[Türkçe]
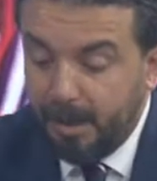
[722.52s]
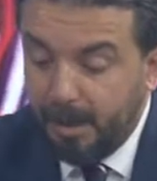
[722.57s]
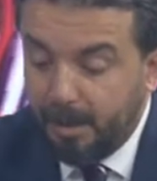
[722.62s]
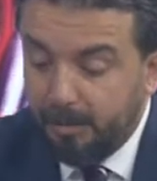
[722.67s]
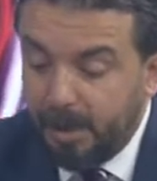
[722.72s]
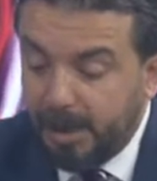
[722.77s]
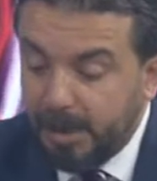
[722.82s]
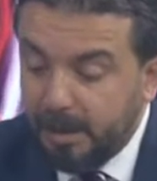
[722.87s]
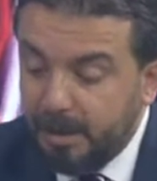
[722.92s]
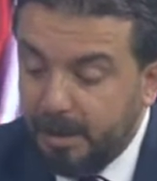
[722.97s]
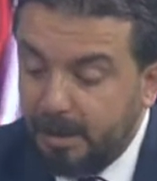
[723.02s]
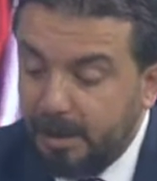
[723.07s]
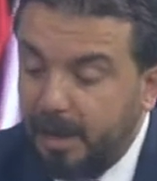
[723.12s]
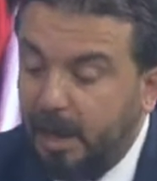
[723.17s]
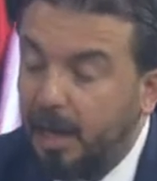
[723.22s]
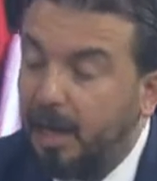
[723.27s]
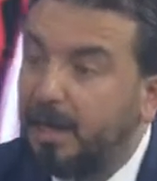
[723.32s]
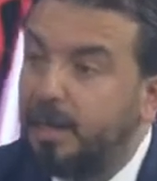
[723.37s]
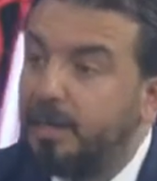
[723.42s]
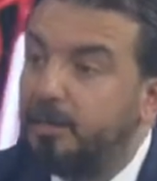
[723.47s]
Bakın
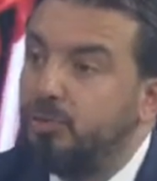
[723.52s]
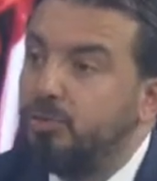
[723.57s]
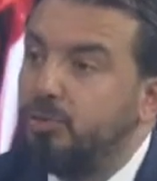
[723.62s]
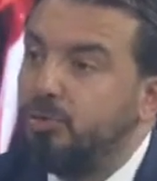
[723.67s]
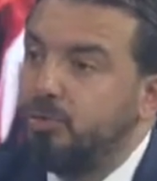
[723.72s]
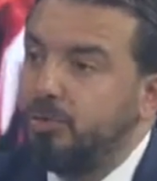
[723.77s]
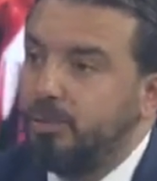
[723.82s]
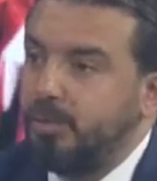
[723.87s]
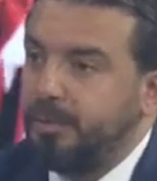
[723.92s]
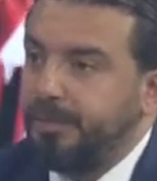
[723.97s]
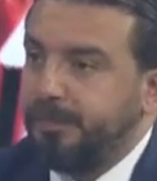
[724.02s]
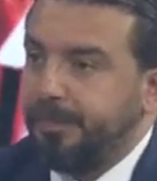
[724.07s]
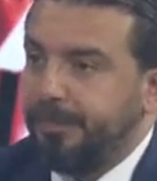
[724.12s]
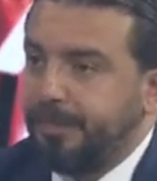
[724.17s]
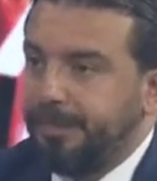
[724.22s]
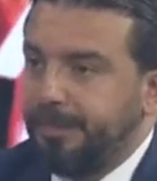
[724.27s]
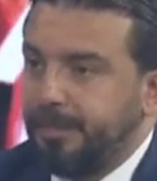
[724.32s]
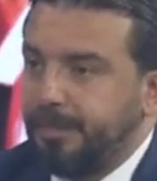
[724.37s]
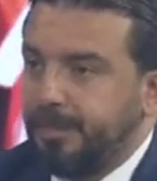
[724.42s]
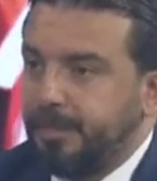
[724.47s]
ihale dün
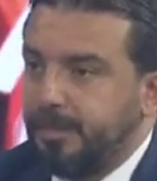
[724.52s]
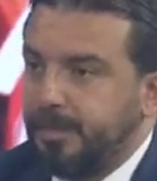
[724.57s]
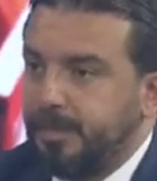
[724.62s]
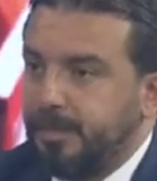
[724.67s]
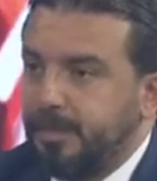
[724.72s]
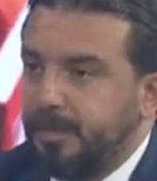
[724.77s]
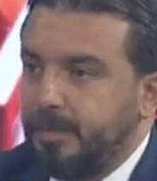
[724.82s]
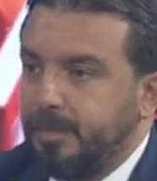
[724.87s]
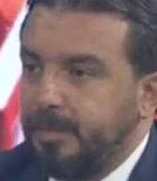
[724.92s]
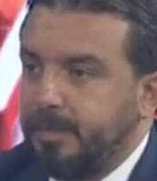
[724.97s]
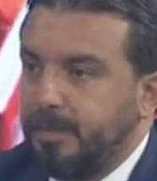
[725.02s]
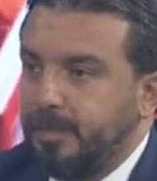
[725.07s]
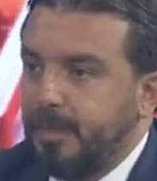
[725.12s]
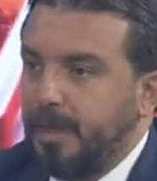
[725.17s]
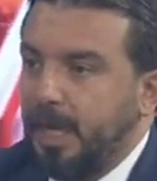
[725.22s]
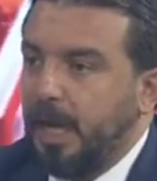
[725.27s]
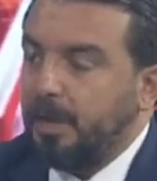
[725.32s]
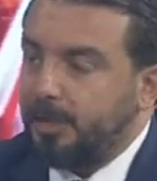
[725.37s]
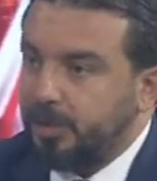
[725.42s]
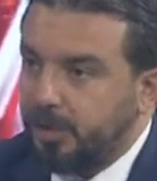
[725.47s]

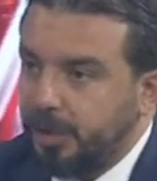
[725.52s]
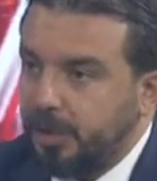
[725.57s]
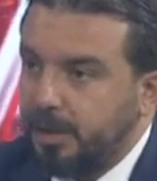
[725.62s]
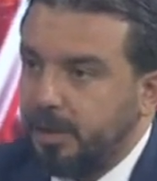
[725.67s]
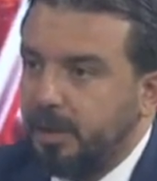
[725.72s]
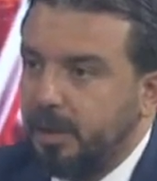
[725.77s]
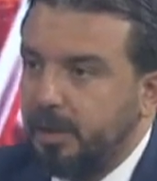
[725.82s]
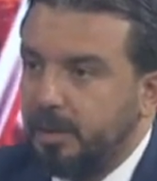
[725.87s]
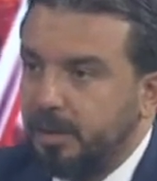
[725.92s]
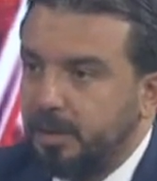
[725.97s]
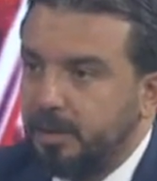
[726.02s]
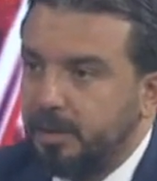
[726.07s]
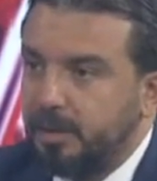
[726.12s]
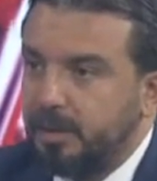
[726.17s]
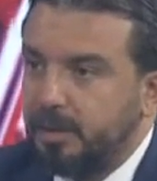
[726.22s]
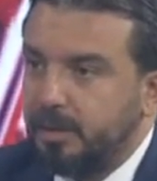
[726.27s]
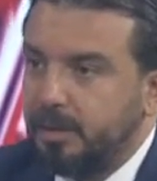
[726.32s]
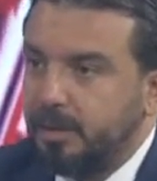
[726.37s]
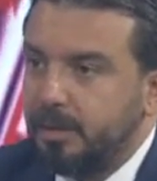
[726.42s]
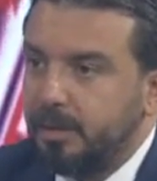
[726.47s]
açıldı.
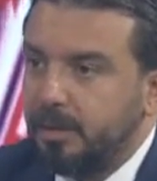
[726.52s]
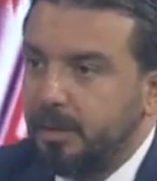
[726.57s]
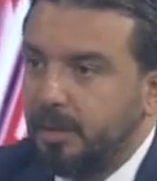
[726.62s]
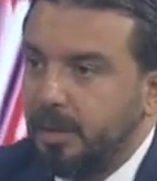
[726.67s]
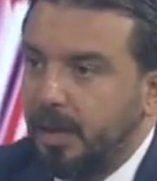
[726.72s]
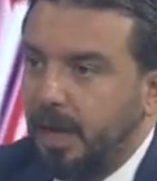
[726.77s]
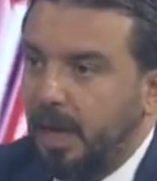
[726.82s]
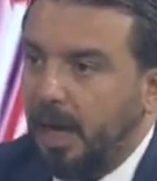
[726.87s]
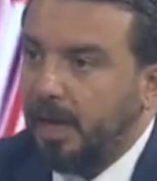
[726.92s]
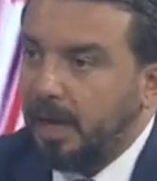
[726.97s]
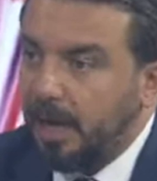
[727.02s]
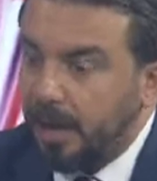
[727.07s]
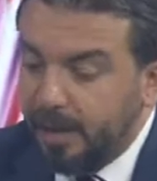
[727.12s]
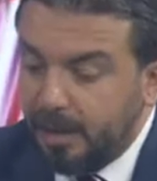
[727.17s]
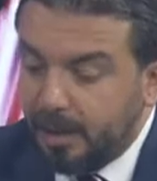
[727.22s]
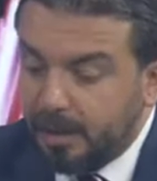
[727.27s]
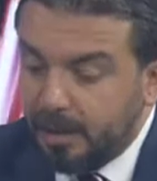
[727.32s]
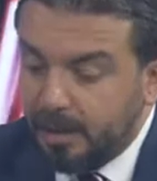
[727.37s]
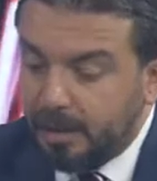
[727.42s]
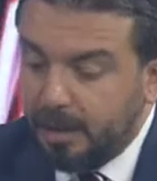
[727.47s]

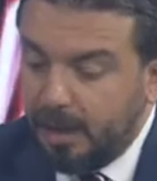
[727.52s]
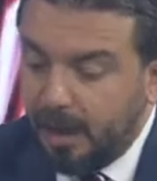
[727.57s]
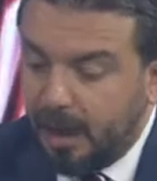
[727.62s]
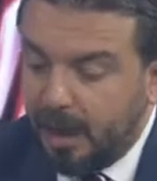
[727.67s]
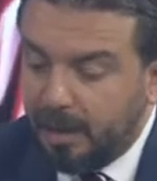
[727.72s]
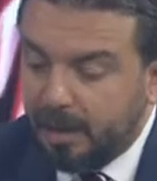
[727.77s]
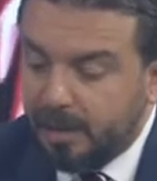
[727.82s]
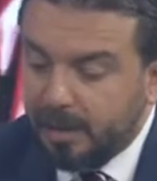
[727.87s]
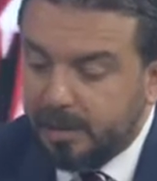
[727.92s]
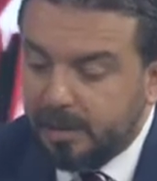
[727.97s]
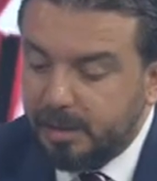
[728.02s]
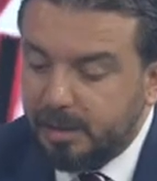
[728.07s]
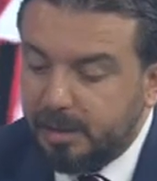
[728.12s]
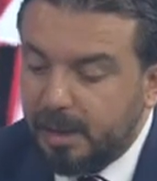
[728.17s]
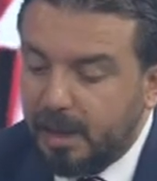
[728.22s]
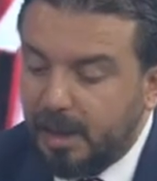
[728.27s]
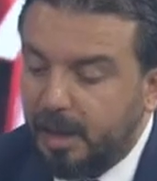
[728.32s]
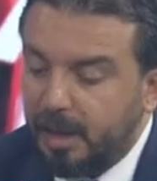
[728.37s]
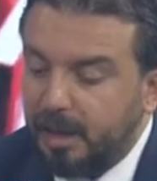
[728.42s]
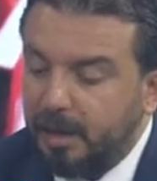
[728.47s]
Akaryakıt
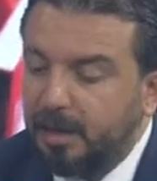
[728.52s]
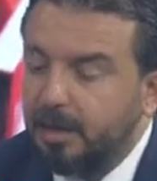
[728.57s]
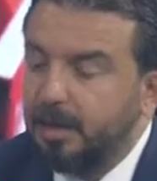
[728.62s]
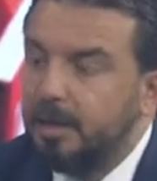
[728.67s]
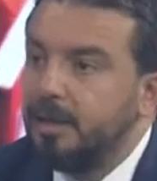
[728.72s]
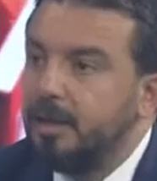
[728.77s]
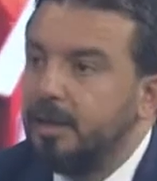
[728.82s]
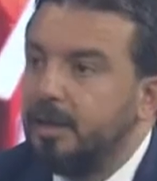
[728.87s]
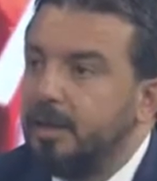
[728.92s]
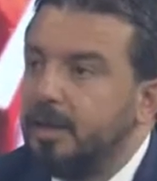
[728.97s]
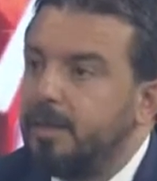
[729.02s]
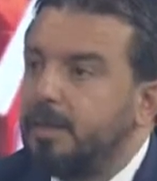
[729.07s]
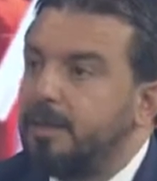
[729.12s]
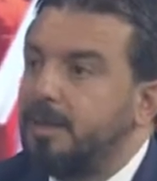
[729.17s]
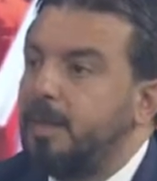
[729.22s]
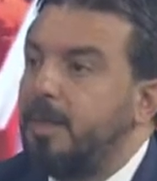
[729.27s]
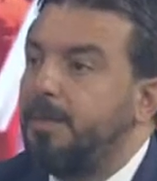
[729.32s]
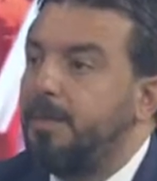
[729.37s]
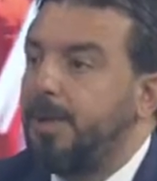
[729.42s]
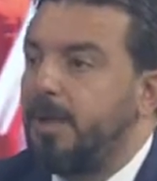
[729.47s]
ihalesinde
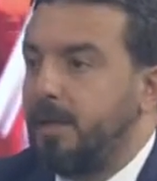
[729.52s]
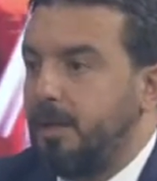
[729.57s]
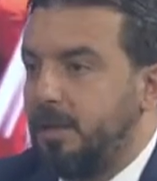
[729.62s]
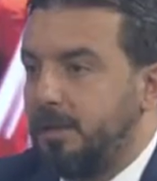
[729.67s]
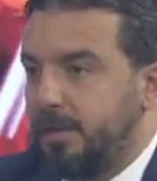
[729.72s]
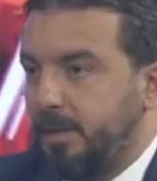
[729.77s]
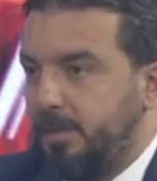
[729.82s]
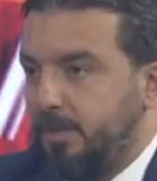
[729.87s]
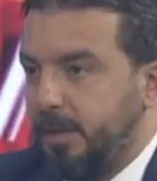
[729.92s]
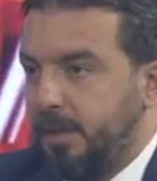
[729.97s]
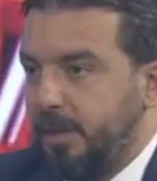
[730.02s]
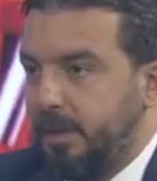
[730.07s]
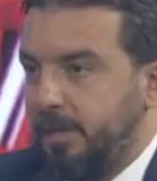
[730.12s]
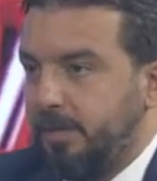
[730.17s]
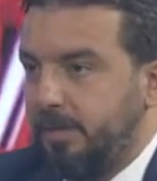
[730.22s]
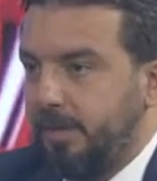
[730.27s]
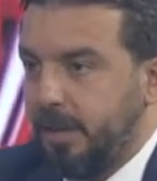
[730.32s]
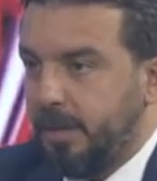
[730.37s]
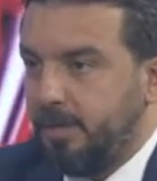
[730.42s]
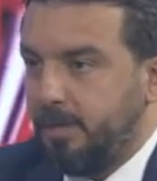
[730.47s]
Tipik isimli
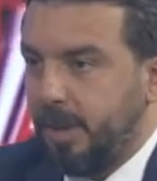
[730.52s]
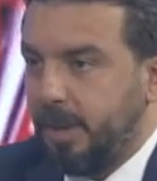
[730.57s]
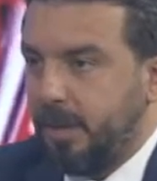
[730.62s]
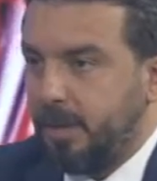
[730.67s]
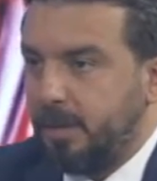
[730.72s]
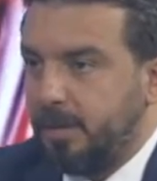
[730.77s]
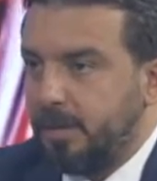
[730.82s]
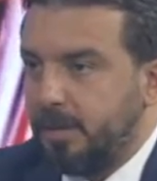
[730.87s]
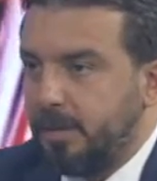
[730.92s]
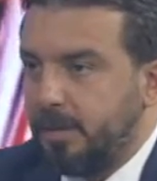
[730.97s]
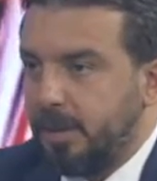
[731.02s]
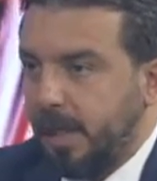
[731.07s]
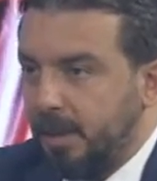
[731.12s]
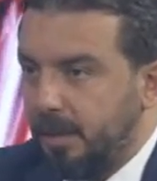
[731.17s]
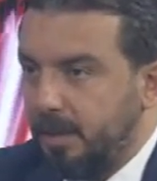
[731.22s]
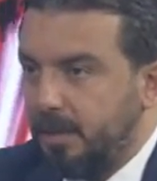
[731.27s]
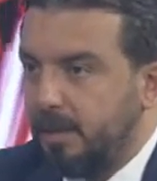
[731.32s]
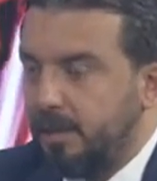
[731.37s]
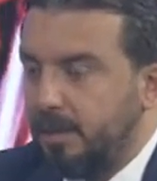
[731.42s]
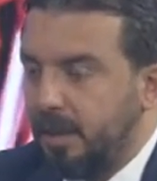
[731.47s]
firma
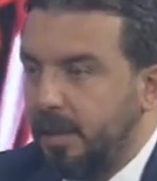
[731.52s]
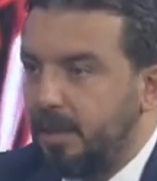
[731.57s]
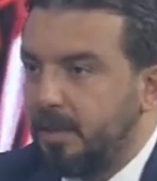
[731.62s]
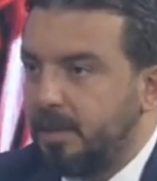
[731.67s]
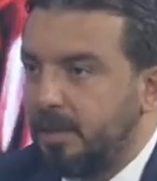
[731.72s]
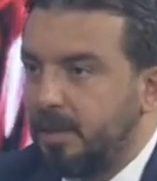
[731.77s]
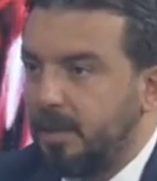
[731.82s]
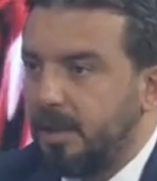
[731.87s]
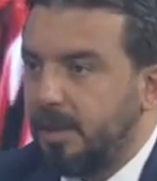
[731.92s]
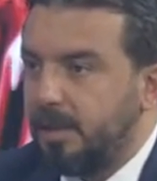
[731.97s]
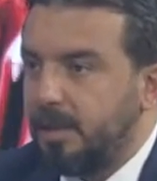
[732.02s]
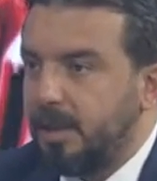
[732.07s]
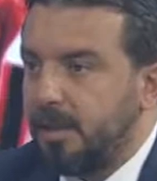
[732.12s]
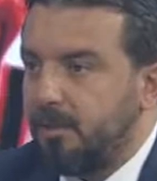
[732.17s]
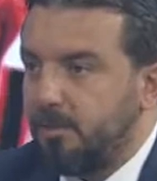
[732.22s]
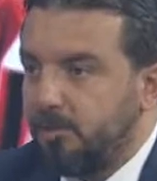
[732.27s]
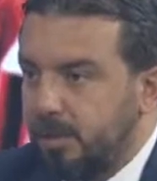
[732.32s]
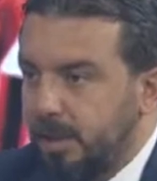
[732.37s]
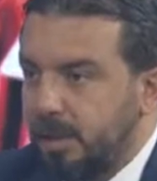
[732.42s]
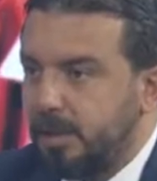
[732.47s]
Sayın Arıklı'yla da
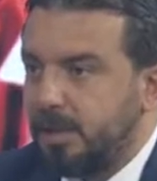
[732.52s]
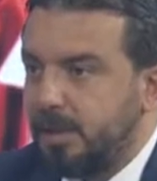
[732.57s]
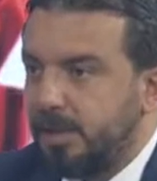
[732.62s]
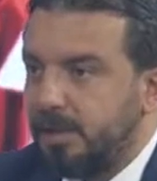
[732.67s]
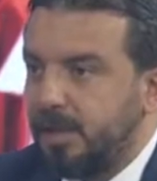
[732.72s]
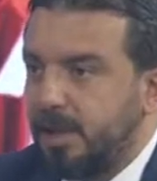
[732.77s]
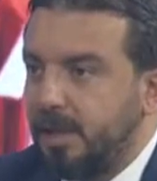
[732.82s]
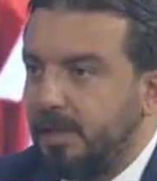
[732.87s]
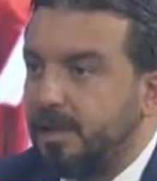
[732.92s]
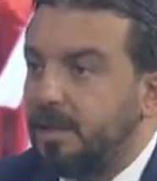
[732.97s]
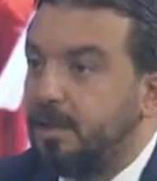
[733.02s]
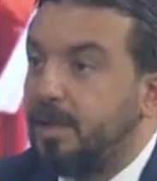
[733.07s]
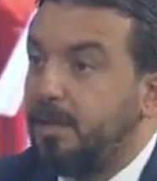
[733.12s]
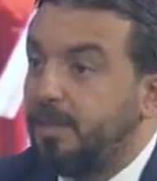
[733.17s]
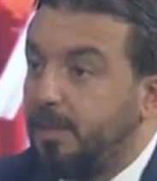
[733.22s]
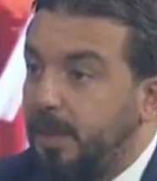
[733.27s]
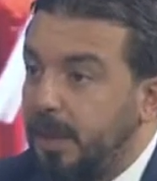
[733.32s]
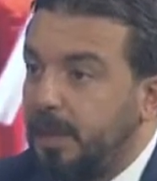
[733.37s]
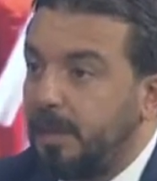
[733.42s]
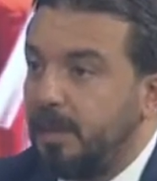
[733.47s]
özdeşleşen
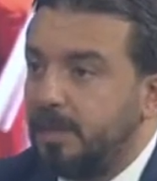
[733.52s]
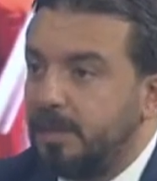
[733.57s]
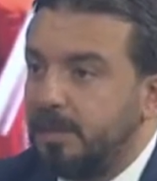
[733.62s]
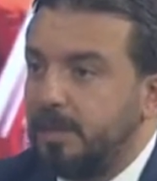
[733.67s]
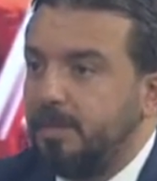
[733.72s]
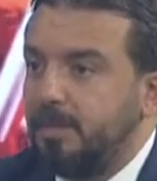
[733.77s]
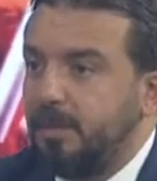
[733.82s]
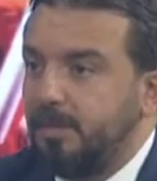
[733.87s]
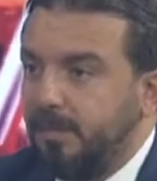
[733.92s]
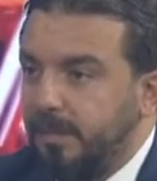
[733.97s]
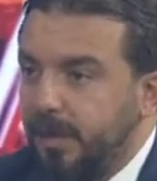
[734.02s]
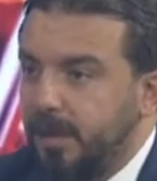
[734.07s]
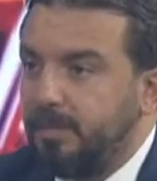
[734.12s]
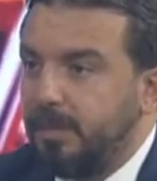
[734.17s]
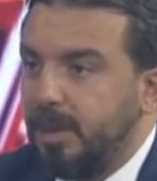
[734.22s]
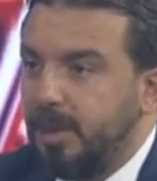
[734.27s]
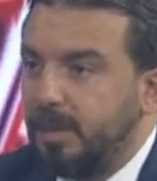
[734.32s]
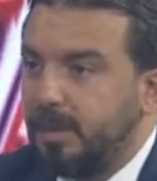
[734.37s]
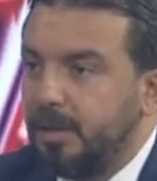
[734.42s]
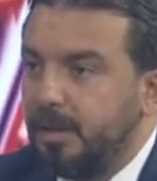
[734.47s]
Tipik isimli firma